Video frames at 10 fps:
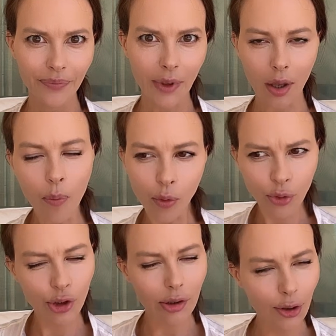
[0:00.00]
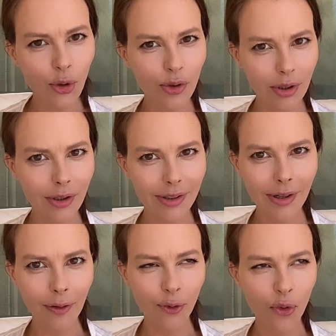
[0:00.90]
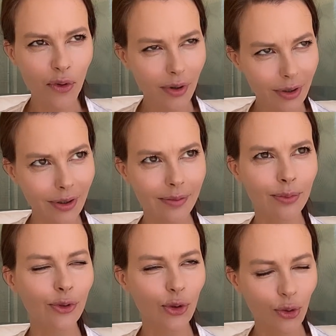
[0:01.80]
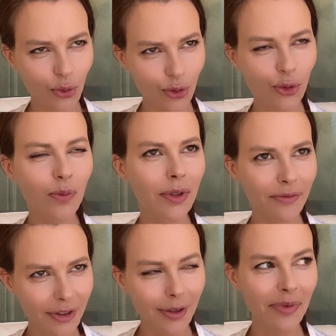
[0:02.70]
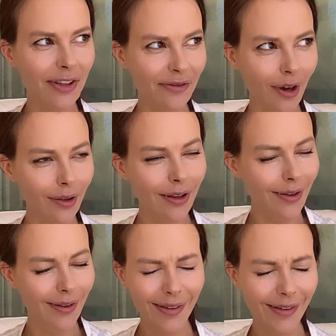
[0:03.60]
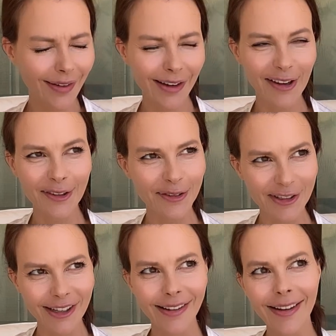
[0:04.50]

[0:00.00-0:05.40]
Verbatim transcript: Я помню эти серьезные разговоры, там что-то он с умным видом кивал. Короче,